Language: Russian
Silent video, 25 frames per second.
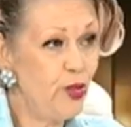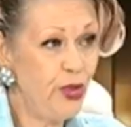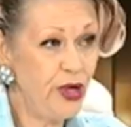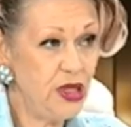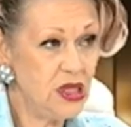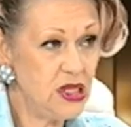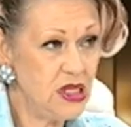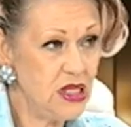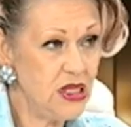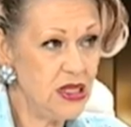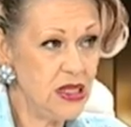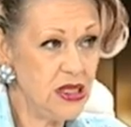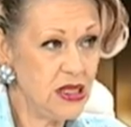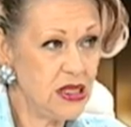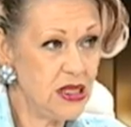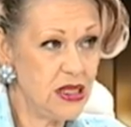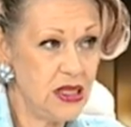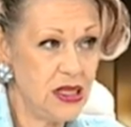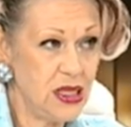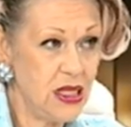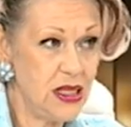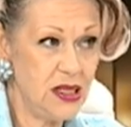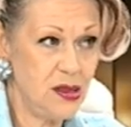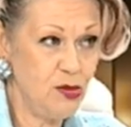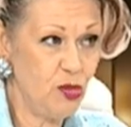прийти
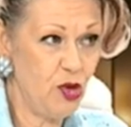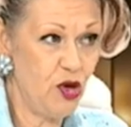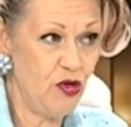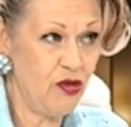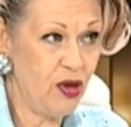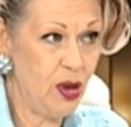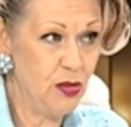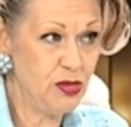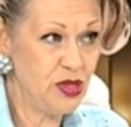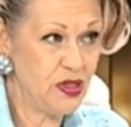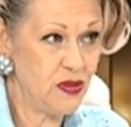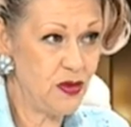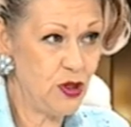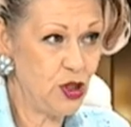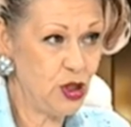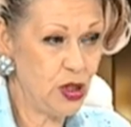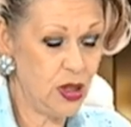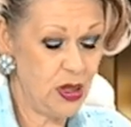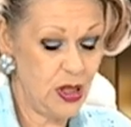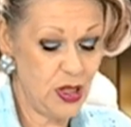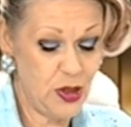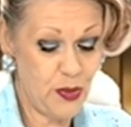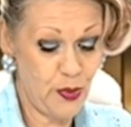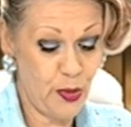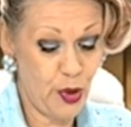с этим к вам
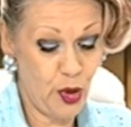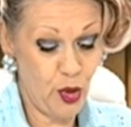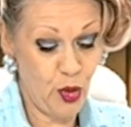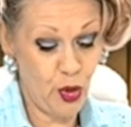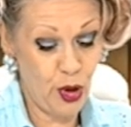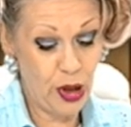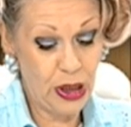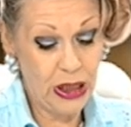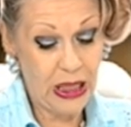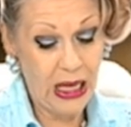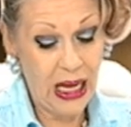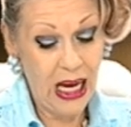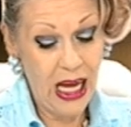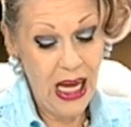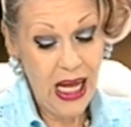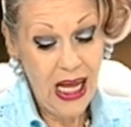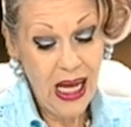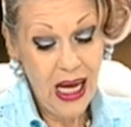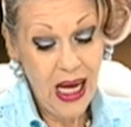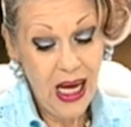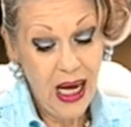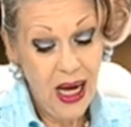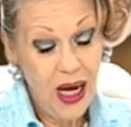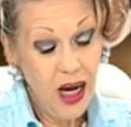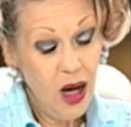совершенно спокойно. Да.
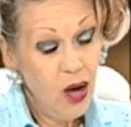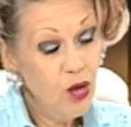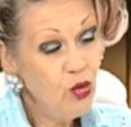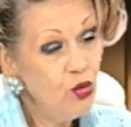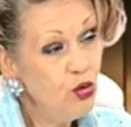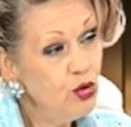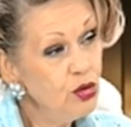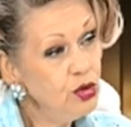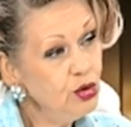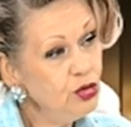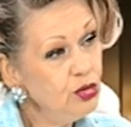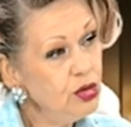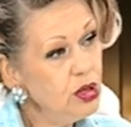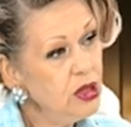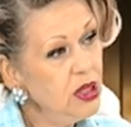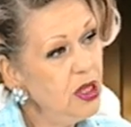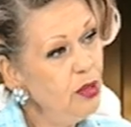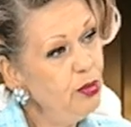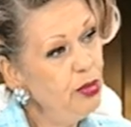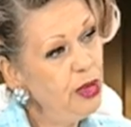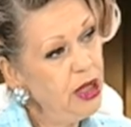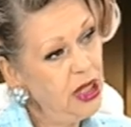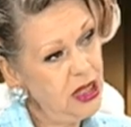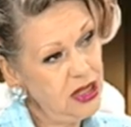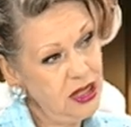Контурная
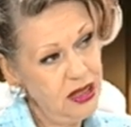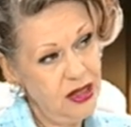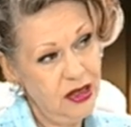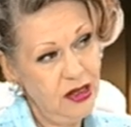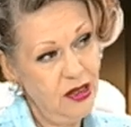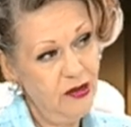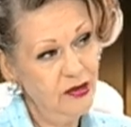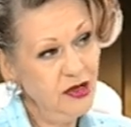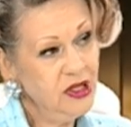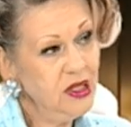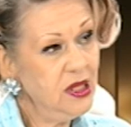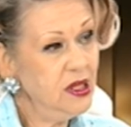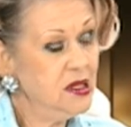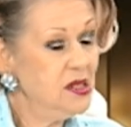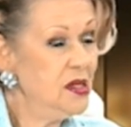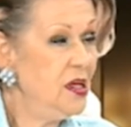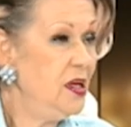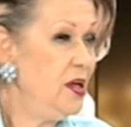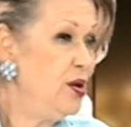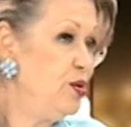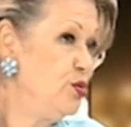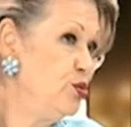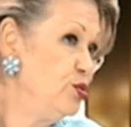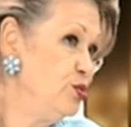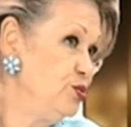пластика. Вы сказали
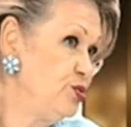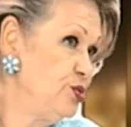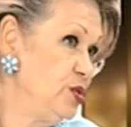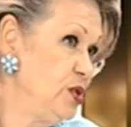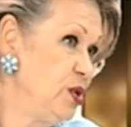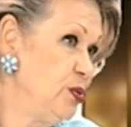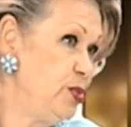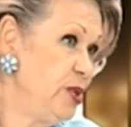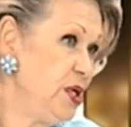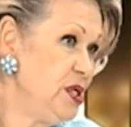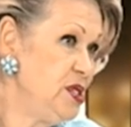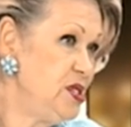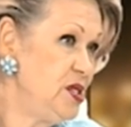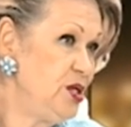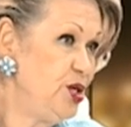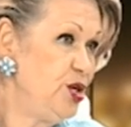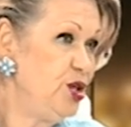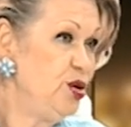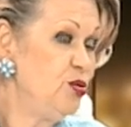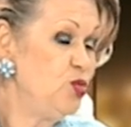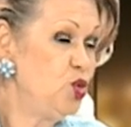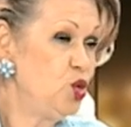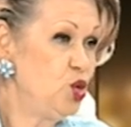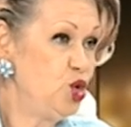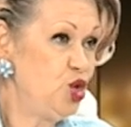о контурной пластике.
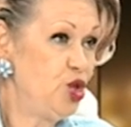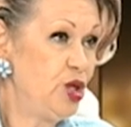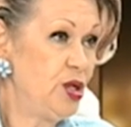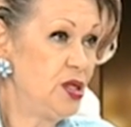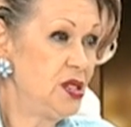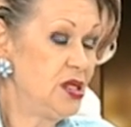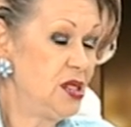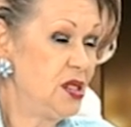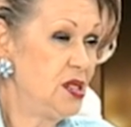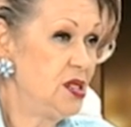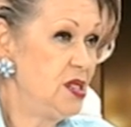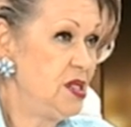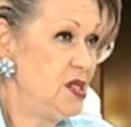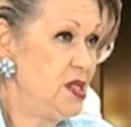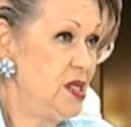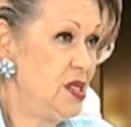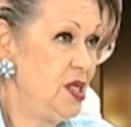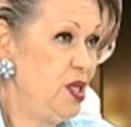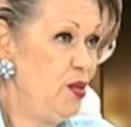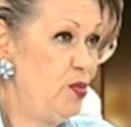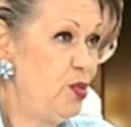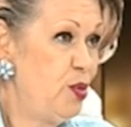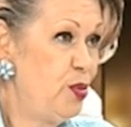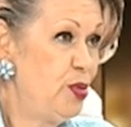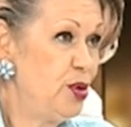Немножечко расскажите о
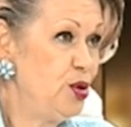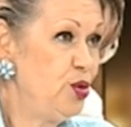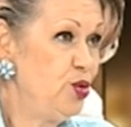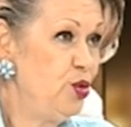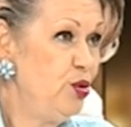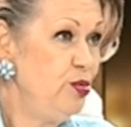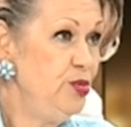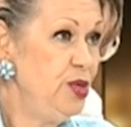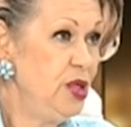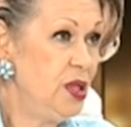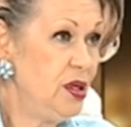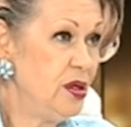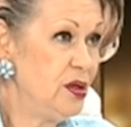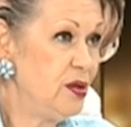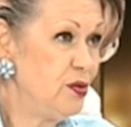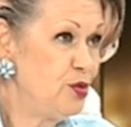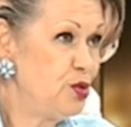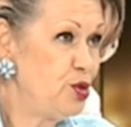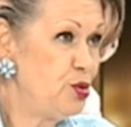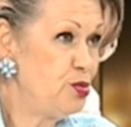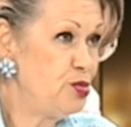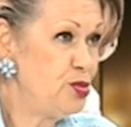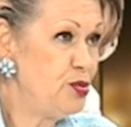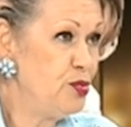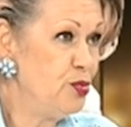ней поподробнее, для того,
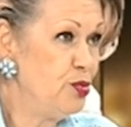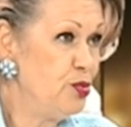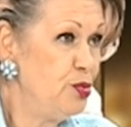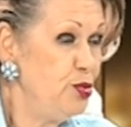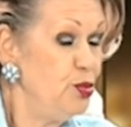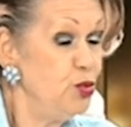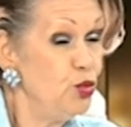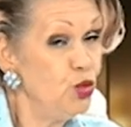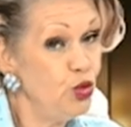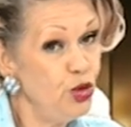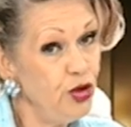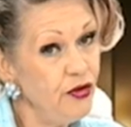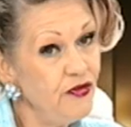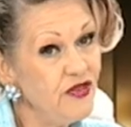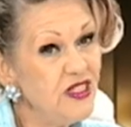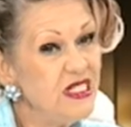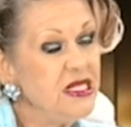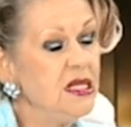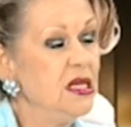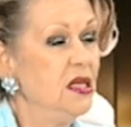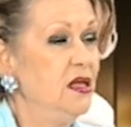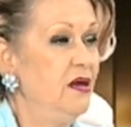чтобы... Ну, не все,